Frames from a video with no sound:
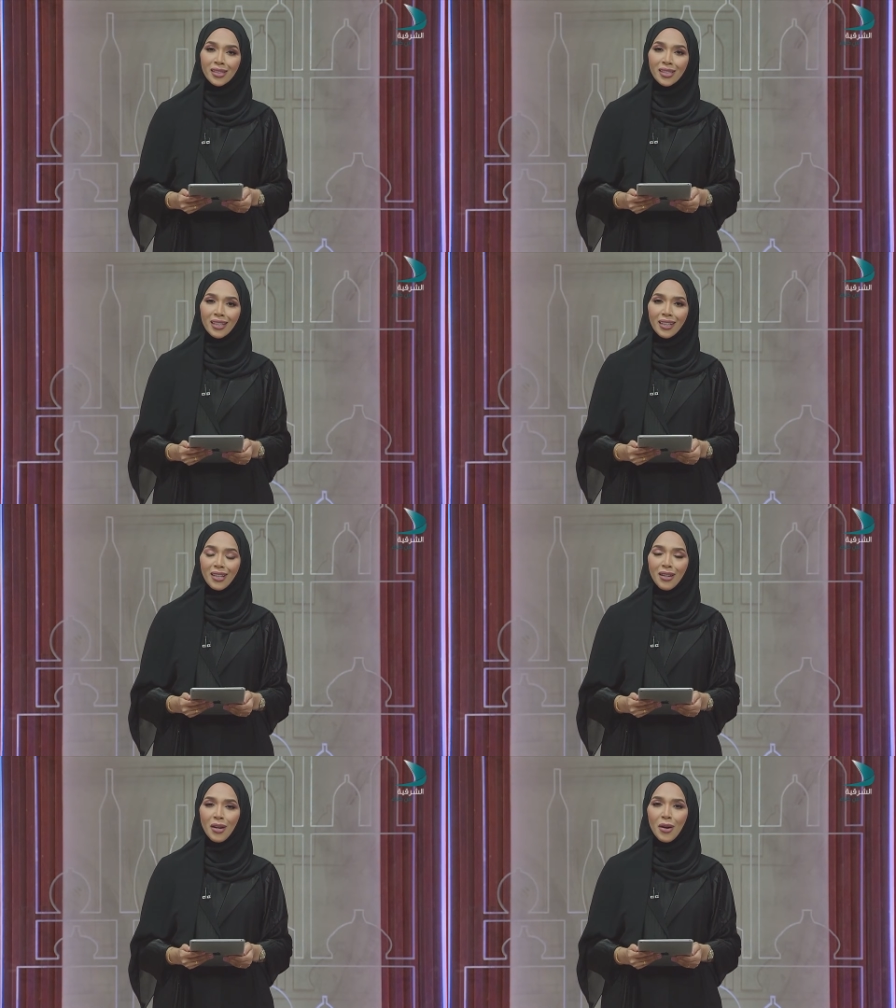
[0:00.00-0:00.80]

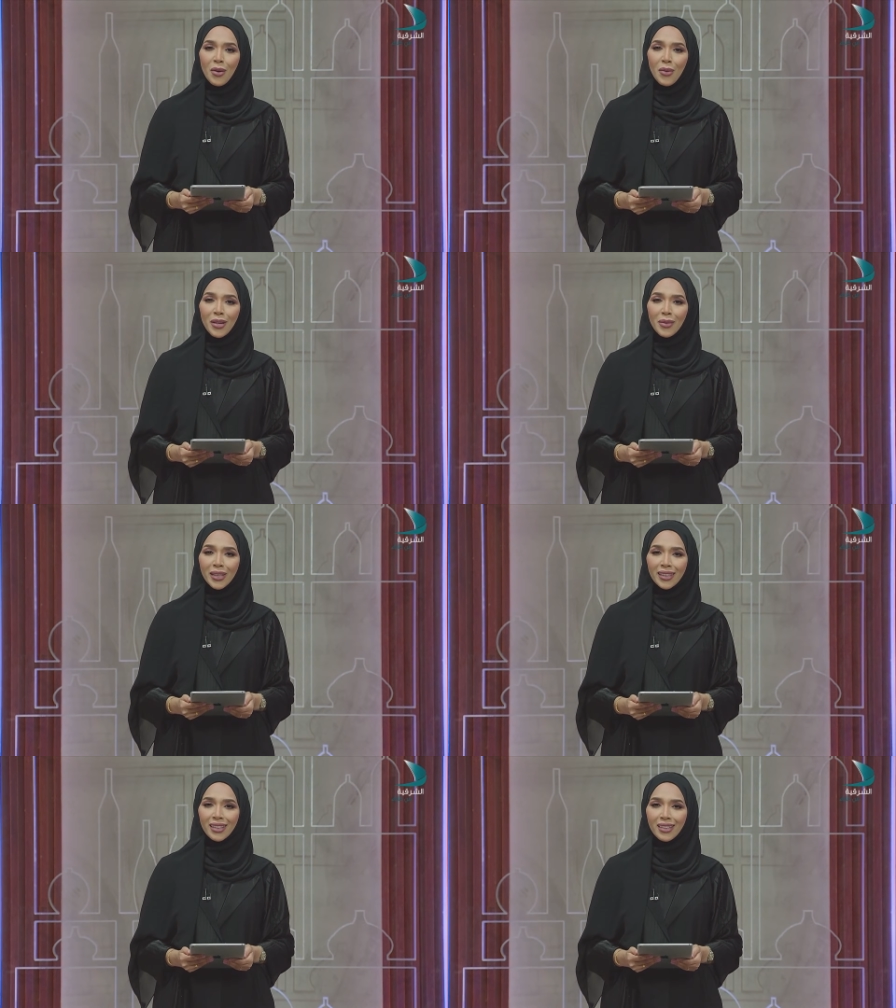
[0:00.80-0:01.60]
الشارقة
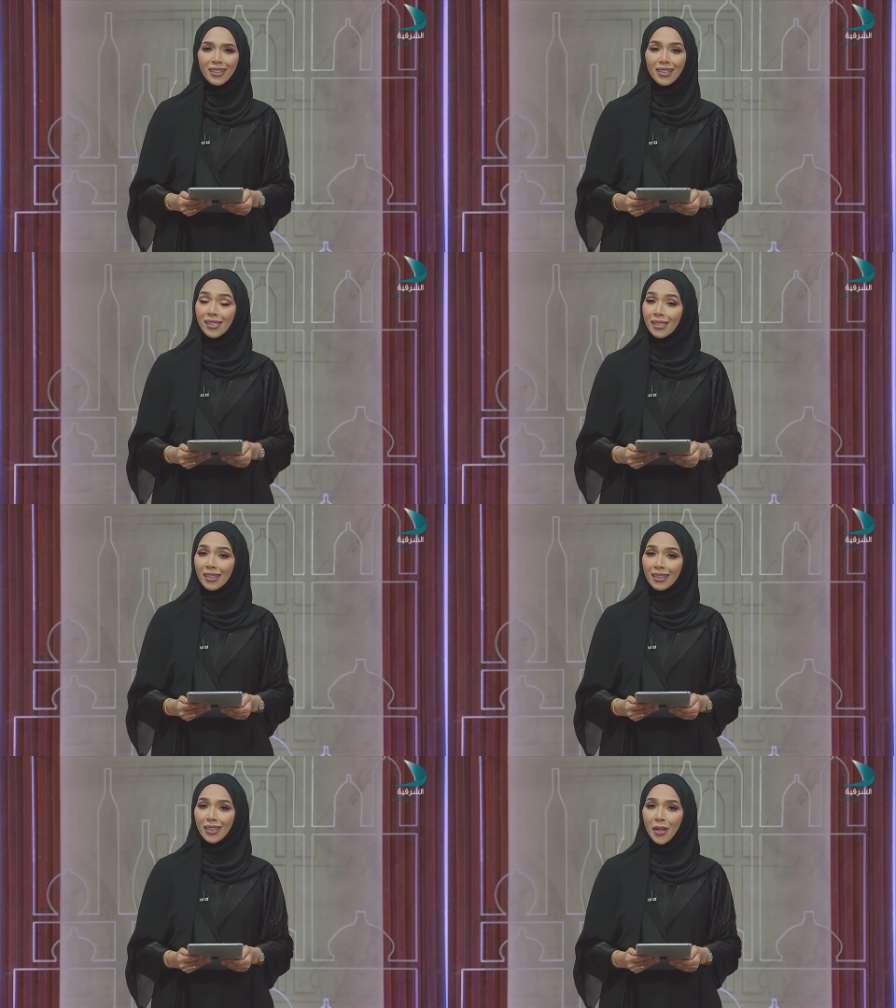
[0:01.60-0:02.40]
والمنطقة
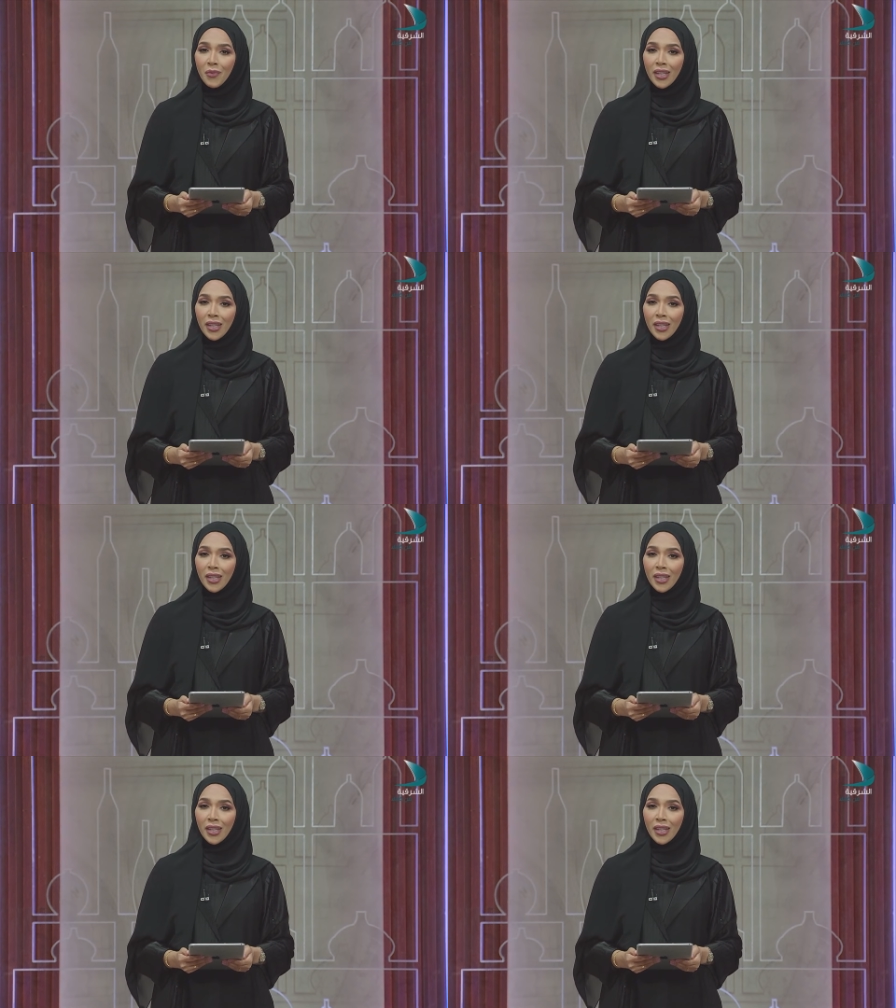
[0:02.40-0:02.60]
الشرقية